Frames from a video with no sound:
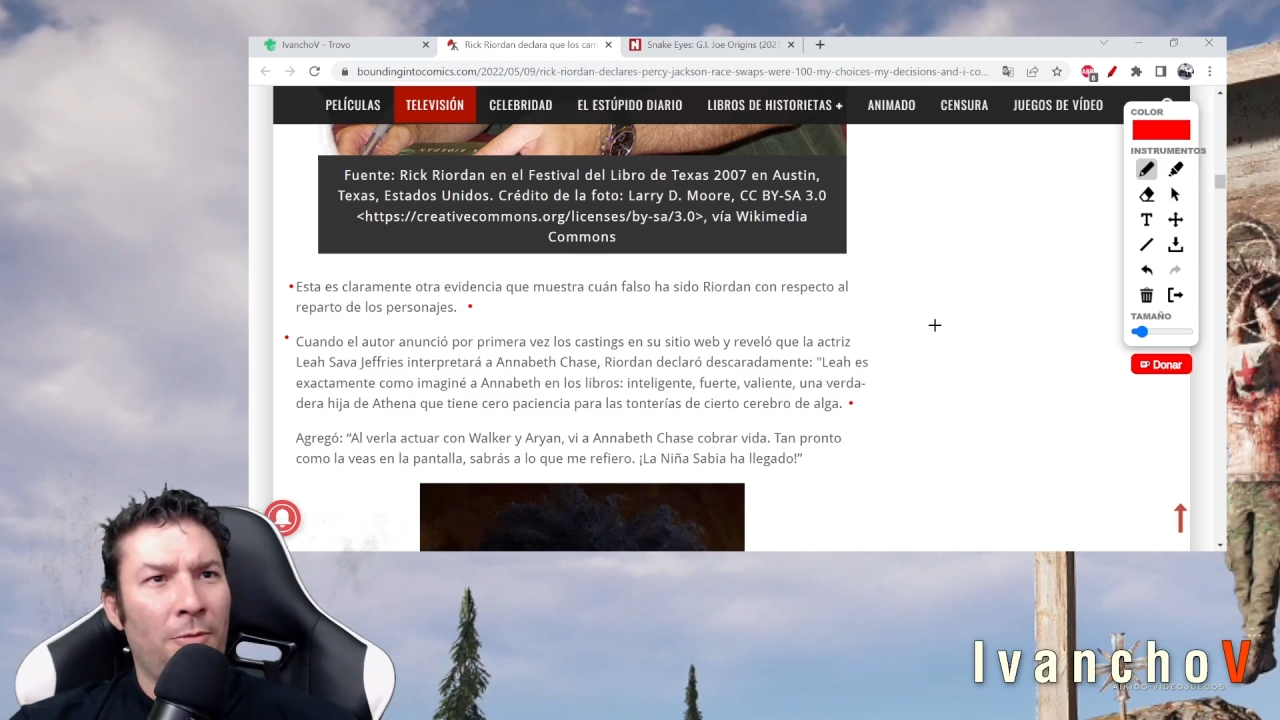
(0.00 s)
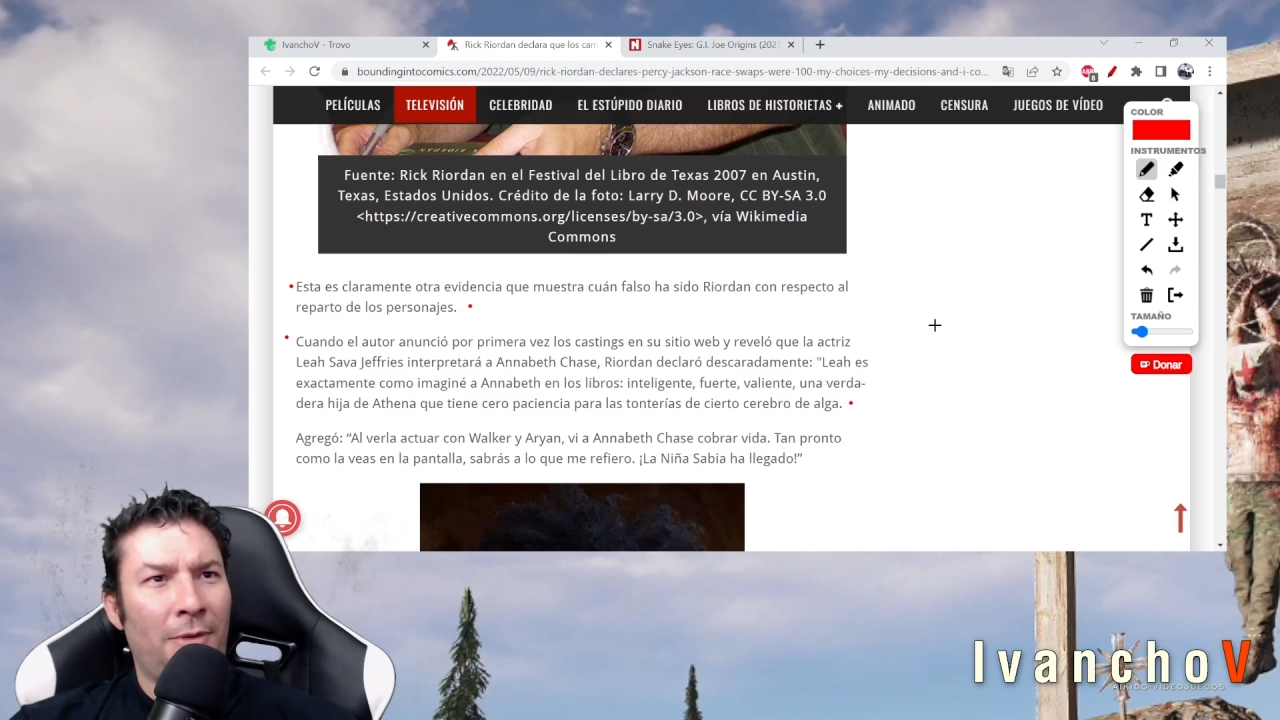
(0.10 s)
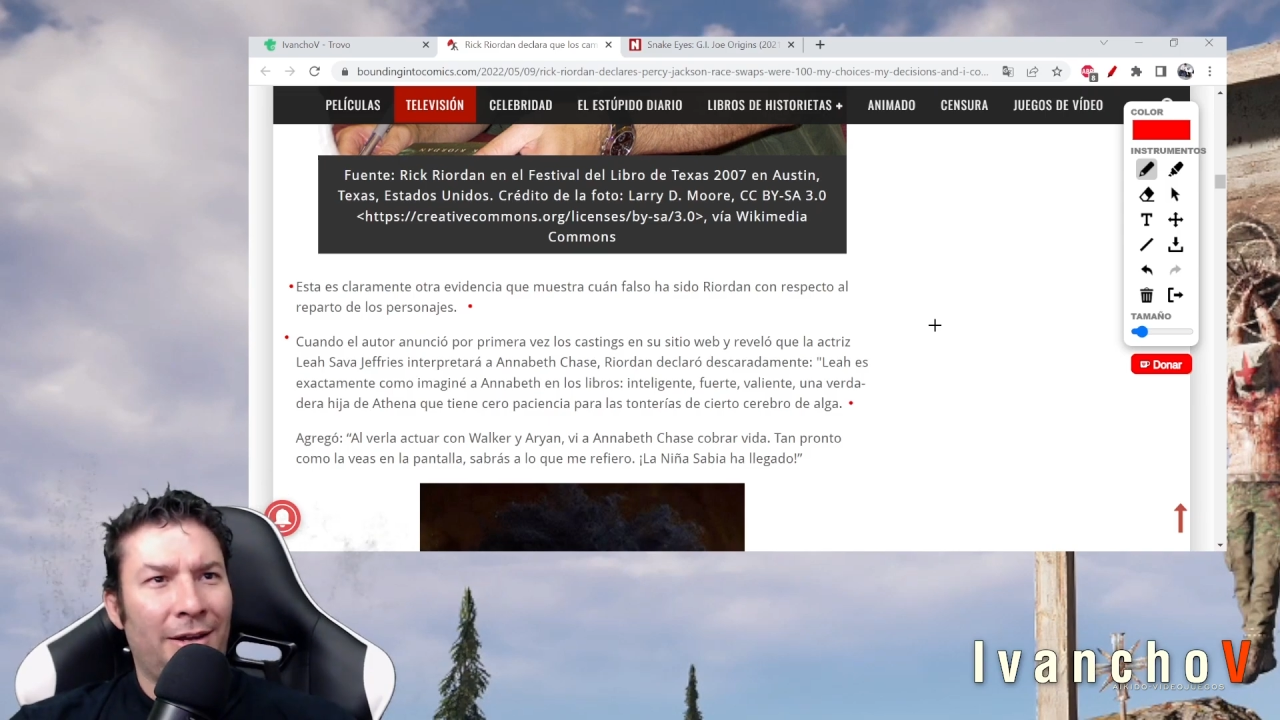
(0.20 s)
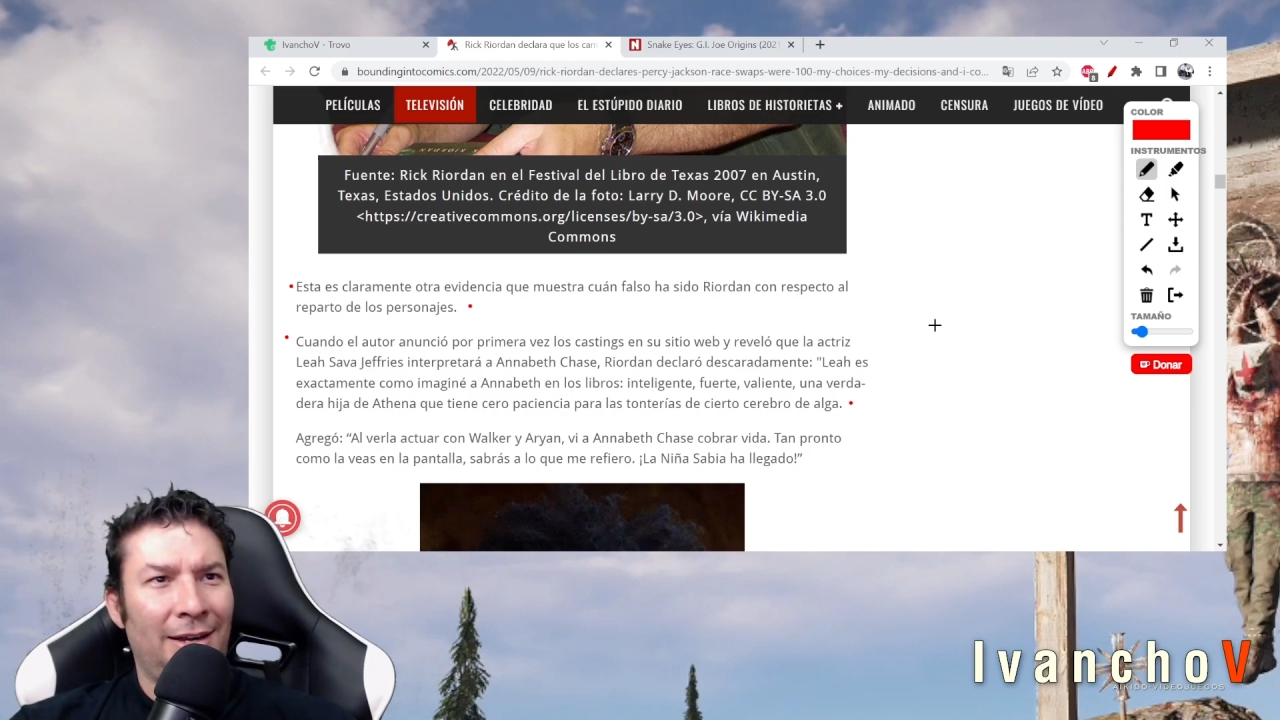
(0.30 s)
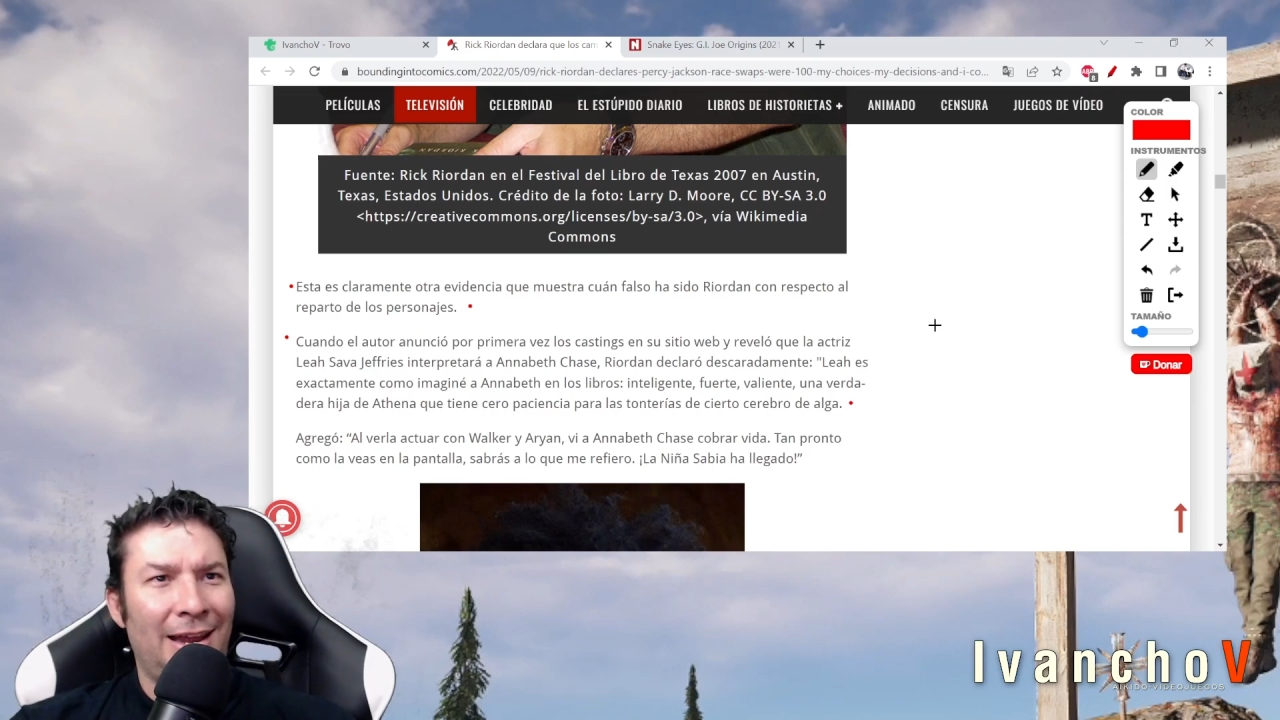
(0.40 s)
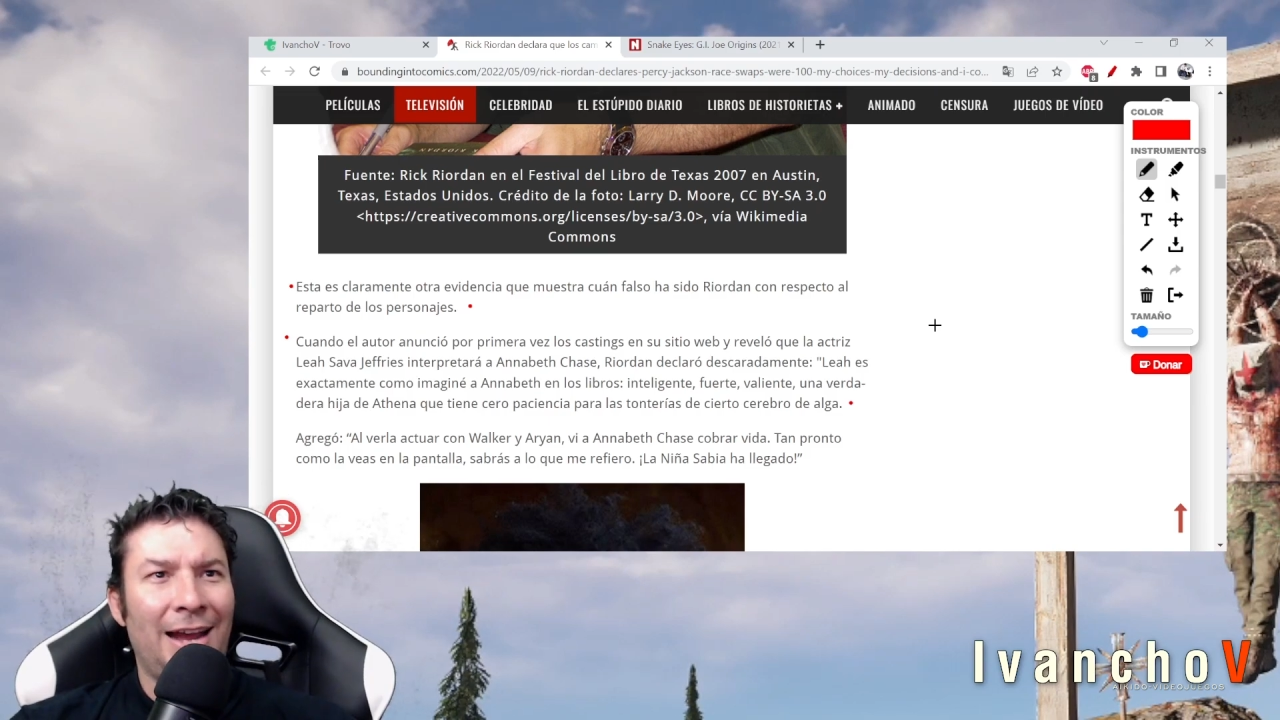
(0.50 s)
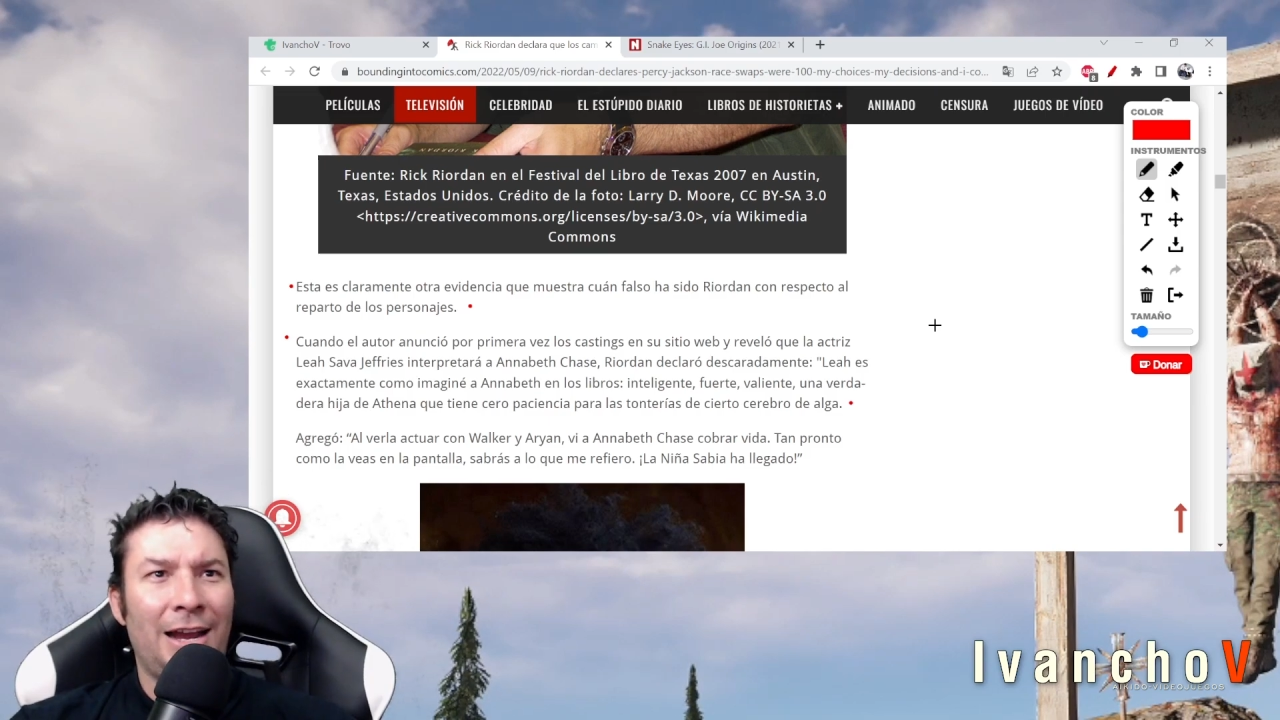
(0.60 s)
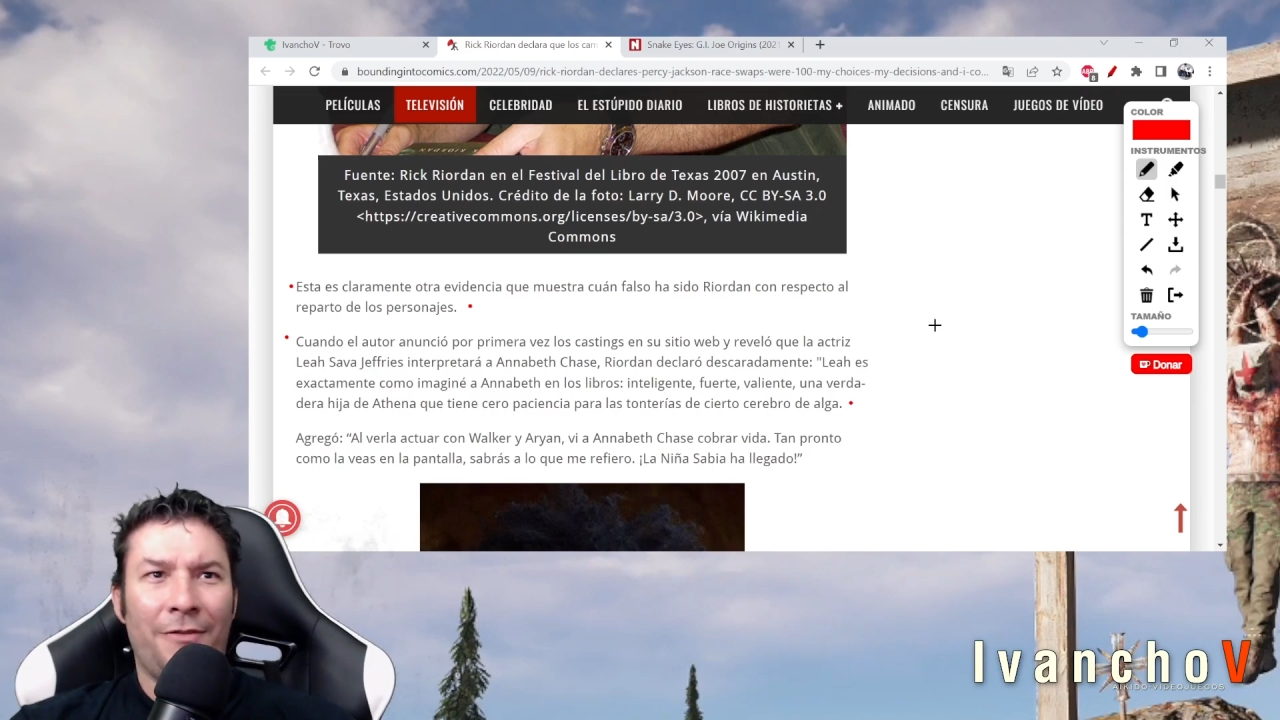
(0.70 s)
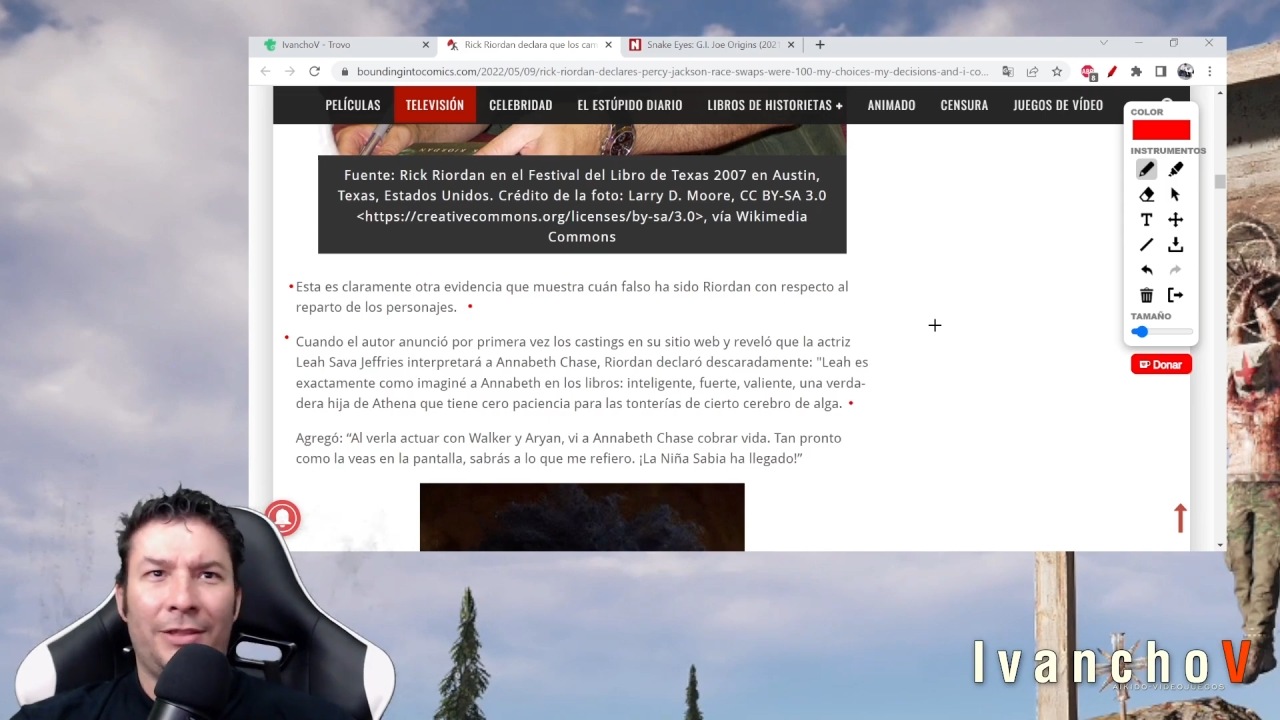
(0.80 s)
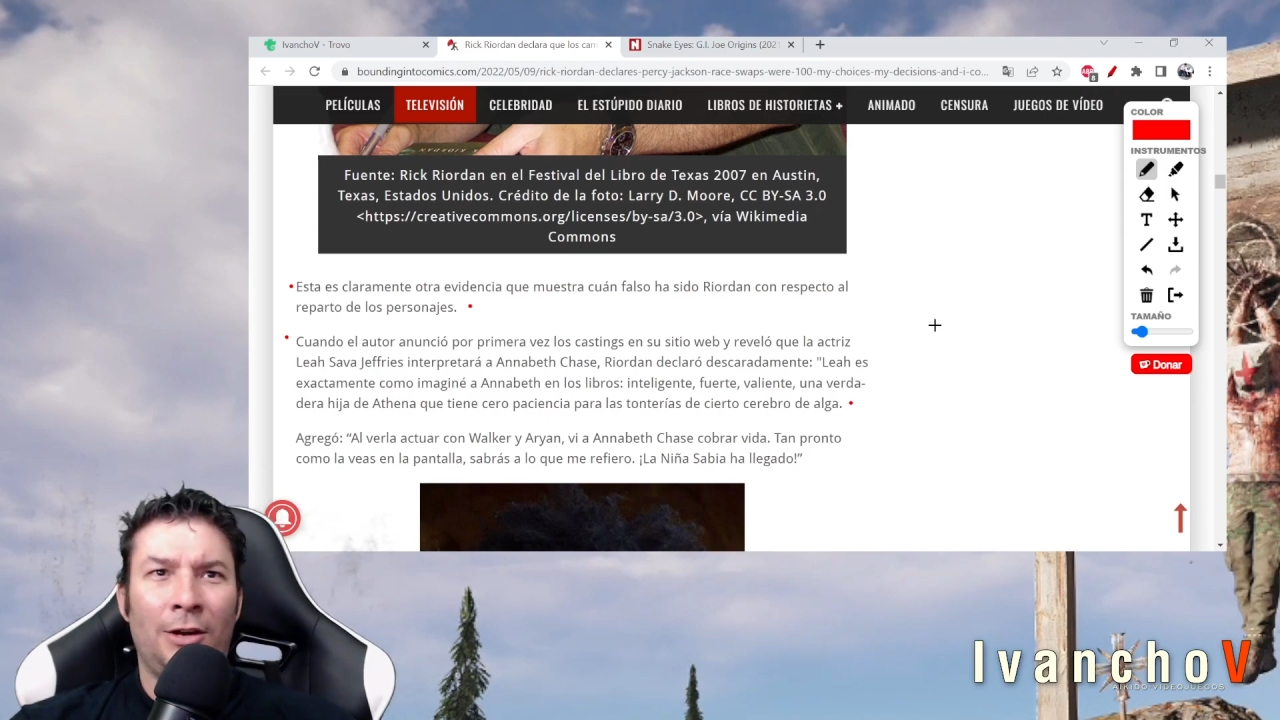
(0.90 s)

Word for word: imaginé a Annabeth